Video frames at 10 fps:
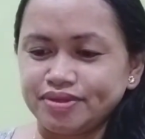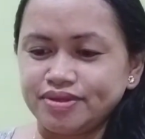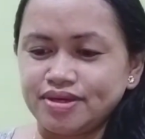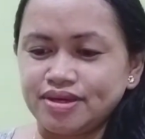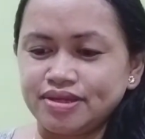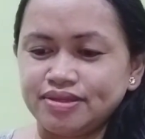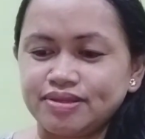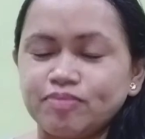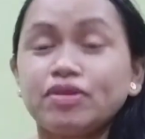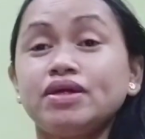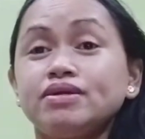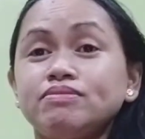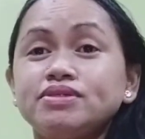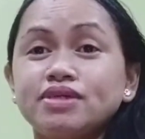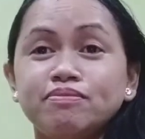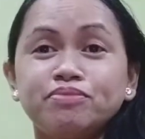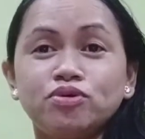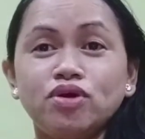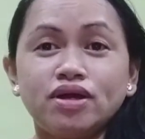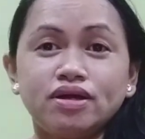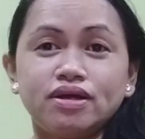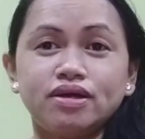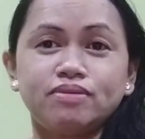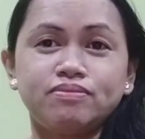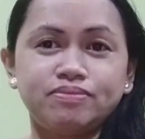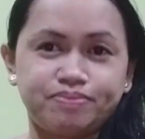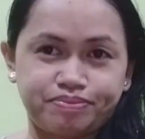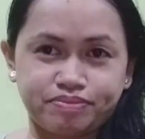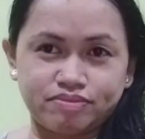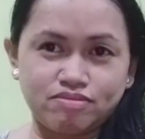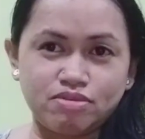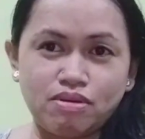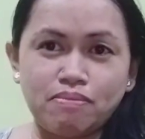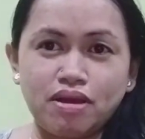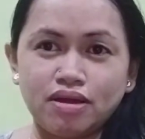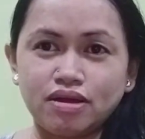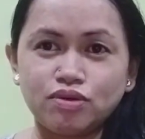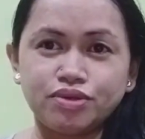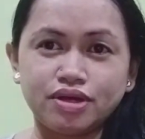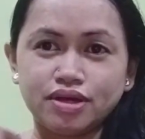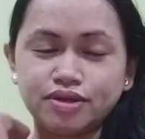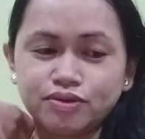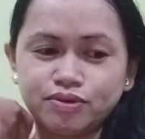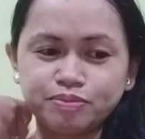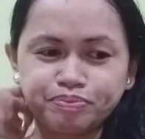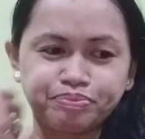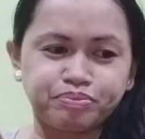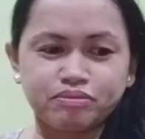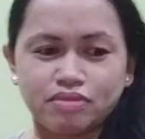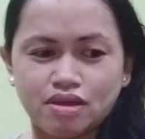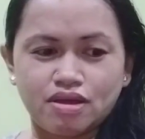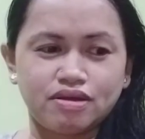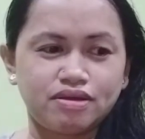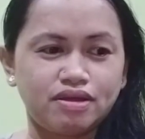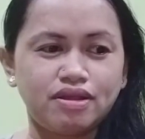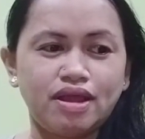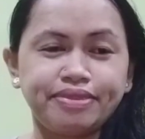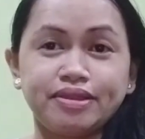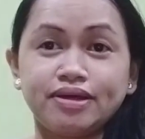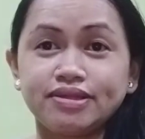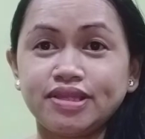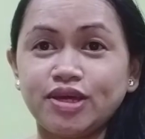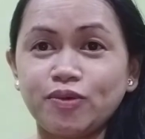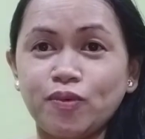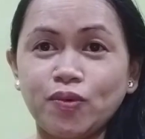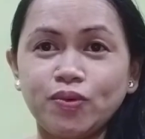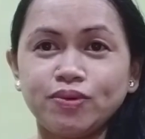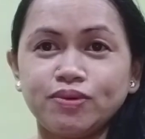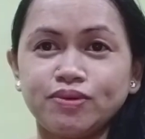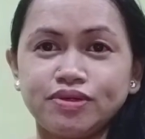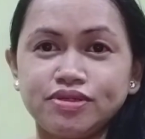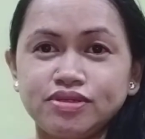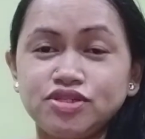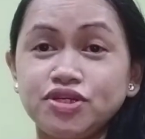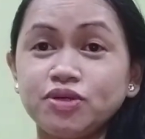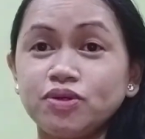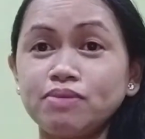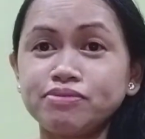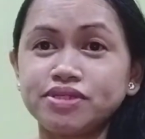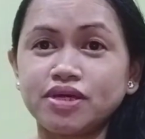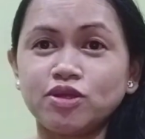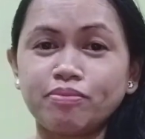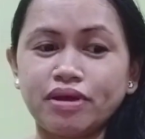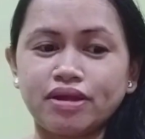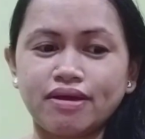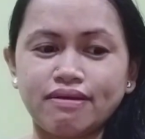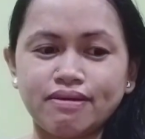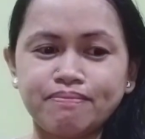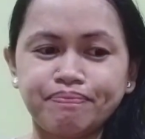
Ayan. Minsan po, um, magbablog ako ng ano, lahat ng tiko. Si-share ko lang po sa inyo para